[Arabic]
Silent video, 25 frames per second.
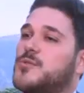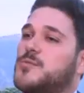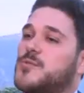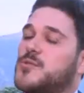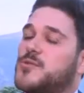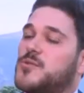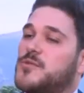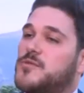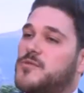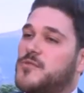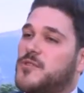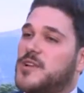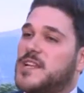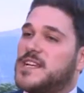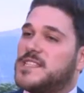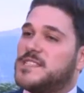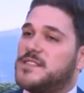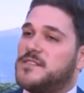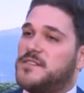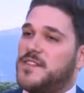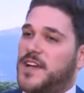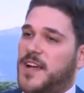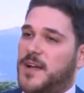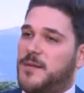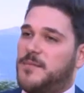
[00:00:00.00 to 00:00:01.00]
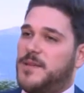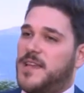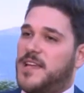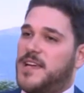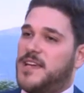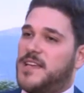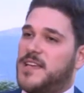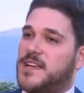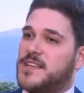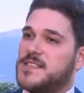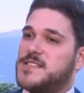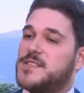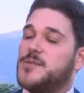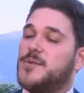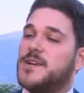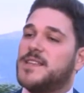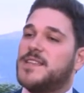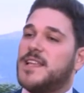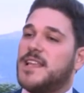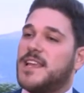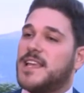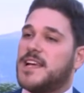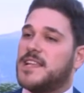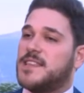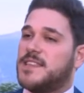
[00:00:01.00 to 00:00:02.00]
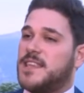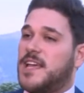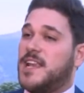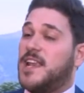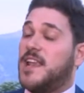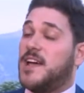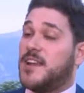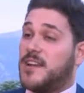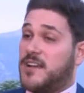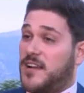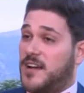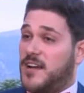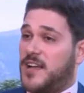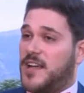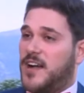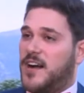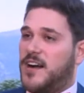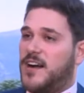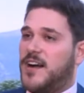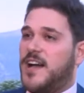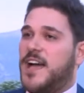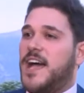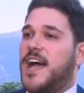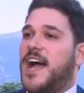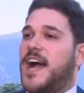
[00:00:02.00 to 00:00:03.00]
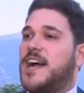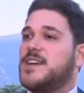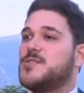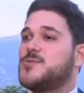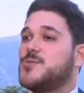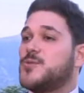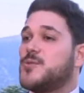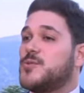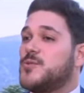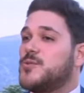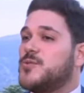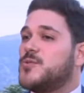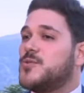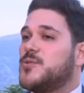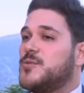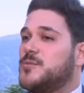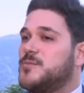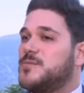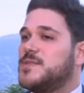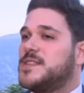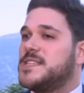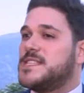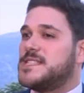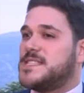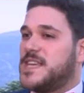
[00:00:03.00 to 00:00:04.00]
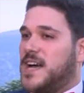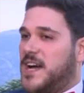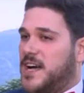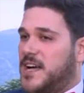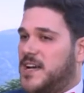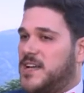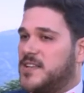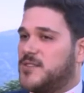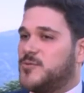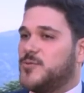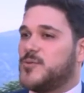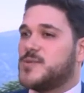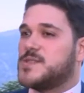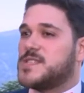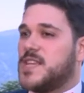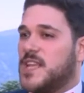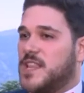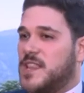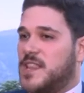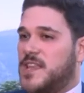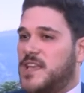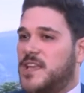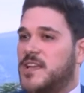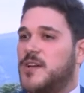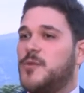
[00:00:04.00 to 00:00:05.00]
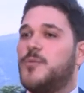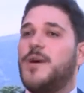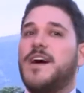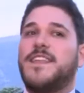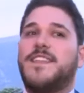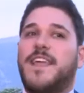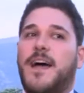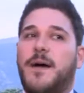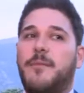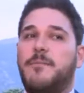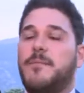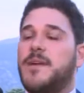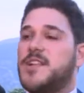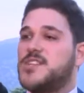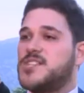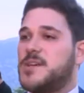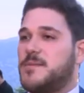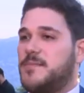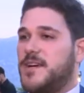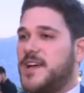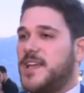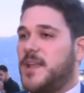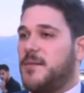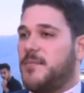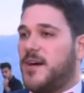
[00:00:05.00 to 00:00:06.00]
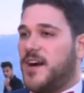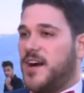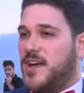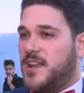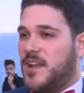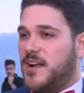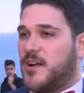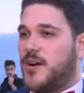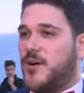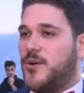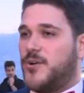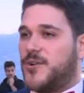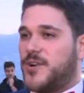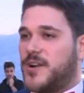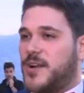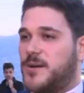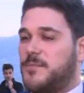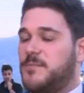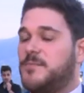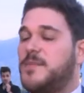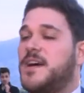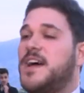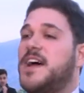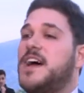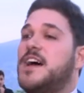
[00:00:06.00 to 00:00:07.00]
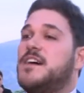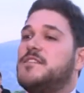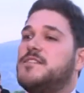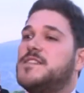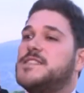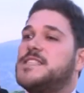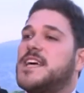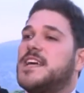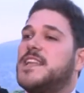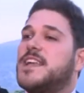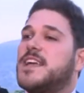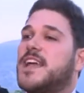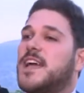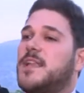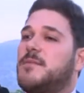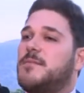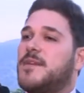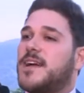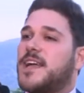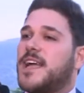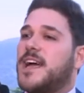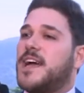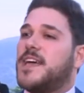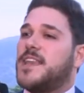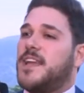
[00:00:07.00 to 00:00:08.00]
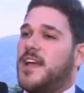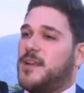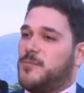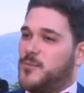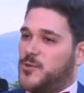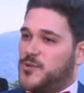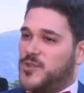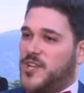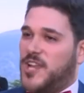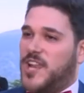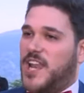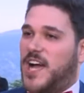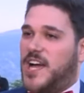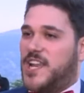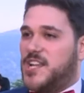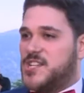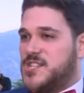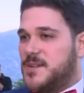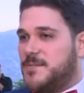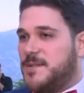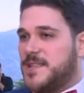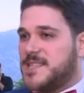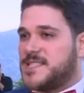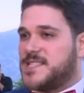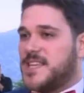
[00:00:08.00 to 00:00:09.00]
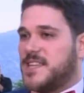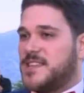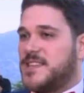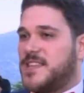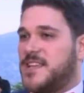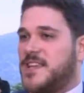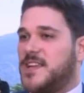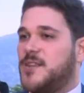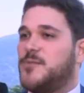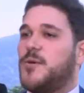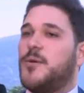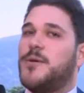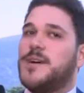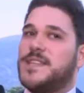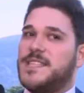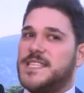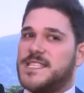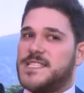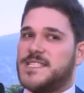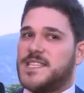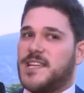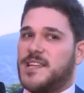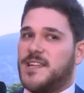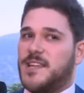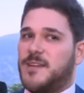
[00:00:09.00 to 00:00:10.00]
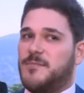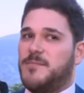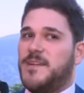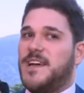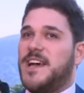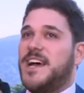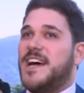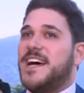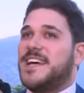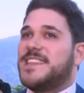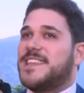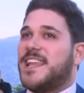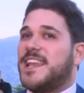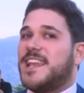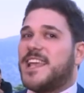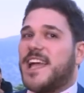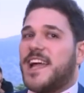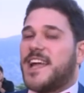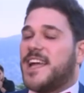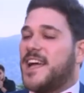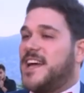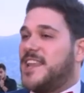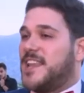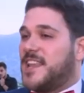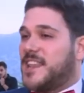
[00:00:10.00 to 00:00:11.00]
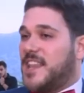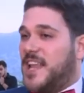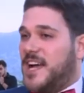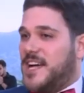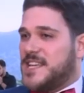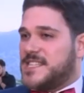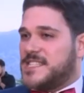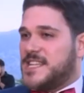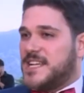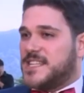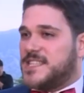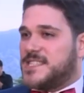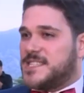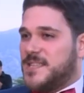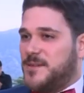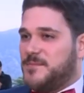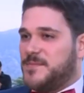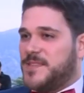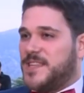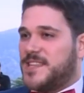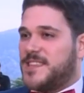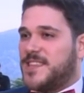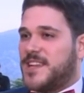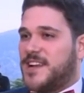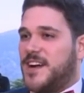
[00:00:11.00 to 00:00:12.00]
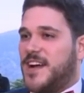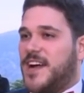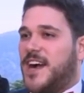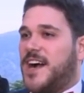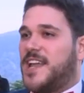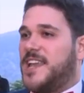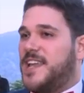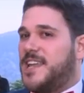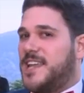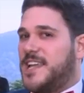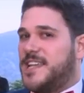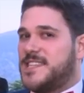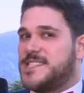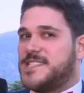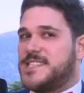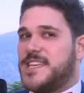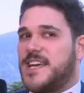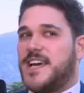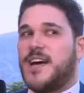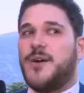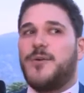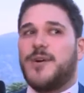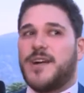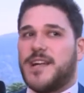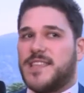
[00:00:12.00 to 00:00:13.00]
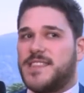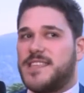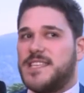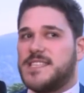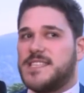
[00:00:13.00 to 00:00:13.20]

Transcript: من طفولتي في حملايا سوى تلك التلة الرائعة حيث كنت أمضي ساعات أصلي وأتأمل جمال ما خلقه الرب في ذلك المكان المطل على جبل صنين ووادي الصليب تلك كانت لحظات صمت رائعة لن أنساها وقد